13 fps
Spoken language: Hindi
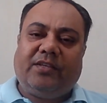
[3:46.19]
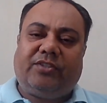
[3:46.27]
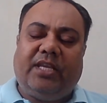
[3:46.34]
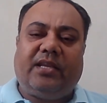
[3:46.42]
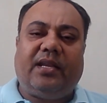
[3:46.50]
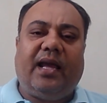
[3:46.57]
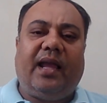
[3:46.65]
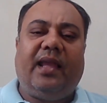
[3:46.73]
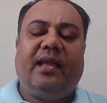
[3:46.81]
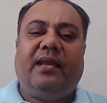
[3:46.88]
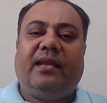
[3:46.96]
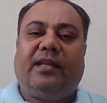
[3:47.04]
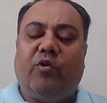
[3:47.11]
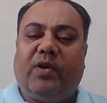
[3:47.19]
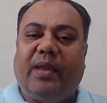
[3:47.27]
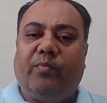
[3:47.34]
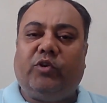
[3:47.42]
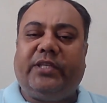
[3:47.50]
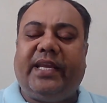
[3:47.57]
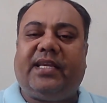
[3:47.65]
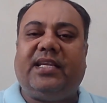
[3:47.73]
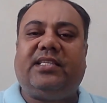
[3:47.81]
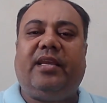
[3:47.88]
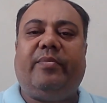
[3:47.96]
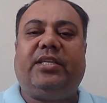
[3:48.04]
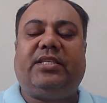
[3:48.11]
सीखना है क्योंकि मुझे
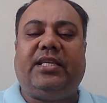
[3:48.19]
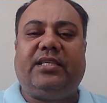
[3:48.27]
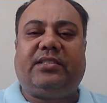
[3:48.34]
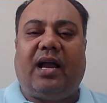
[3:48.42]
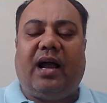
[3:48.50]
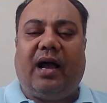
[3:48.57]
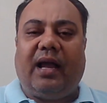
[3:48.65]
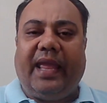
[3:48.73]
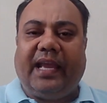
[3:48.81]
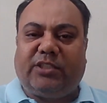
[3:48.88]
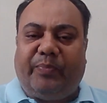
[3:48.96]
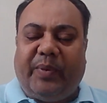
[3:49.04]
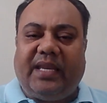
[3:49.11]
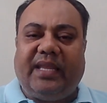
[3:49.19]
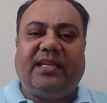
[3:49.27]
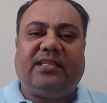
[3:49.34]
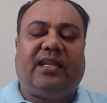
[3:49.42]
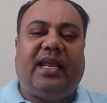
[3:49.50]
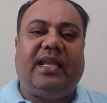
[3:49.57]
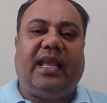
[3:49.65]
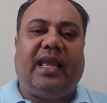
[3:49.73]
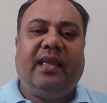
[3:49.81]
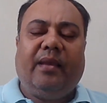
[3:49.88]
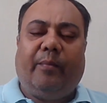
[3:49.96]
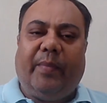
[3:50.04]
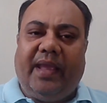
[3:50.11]
किसी भी चीज का एक्सपीरियंस नहीं है
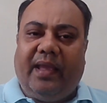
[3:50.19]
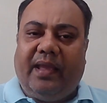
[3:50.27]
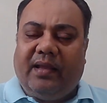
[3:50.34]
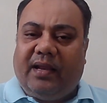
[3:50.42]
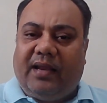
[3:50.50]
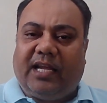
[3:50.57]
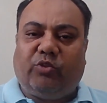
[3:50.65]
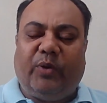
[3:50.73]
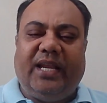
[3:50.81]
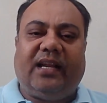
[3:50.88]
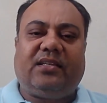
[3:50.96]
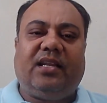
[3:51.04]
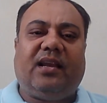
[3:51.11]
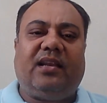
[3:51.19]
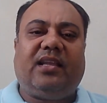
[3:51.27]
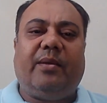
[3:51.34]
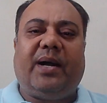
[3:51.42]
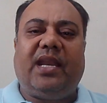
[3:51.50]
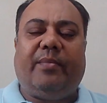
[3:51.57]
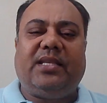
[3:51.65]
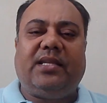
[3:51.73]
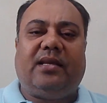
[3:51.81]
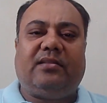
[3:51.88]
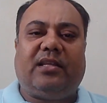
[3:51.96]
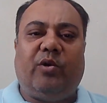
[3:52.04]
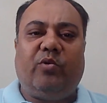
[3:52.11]
मैं ना तो इलेक्ट्रिकल के बारे में
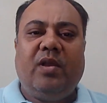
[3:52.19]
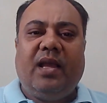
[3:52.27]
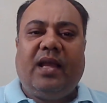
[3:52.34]
जानता हूं